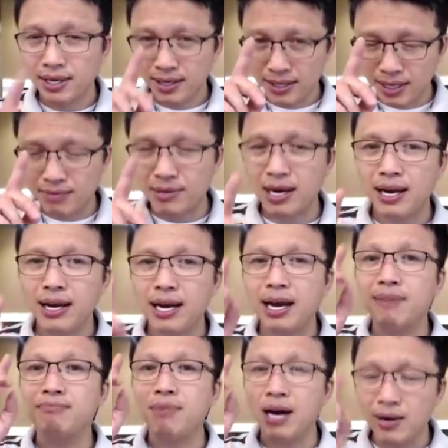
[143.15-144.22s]
nhưng mà
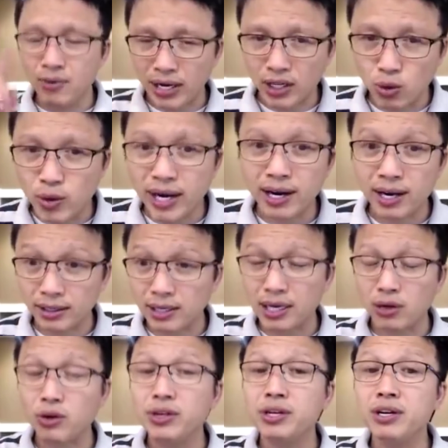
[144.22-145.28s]
anh mở ngoặt chữ quyết liệt tức là
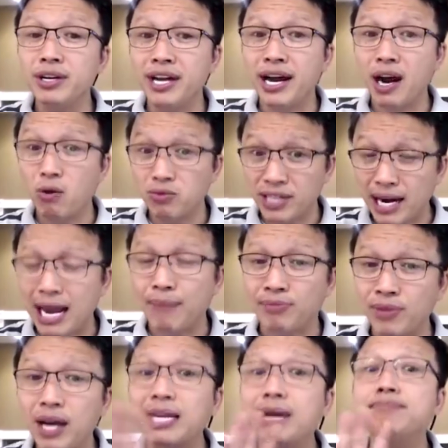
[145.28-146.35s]
có những người đàn ông sẽ làm
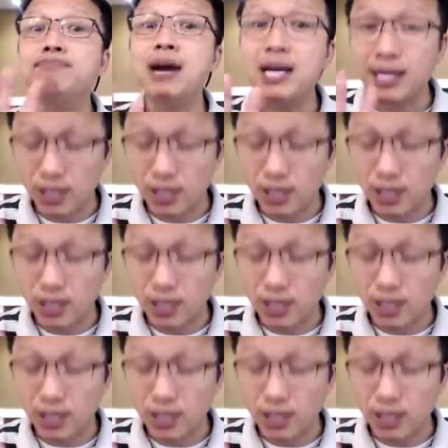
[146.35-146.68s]
tới cái mức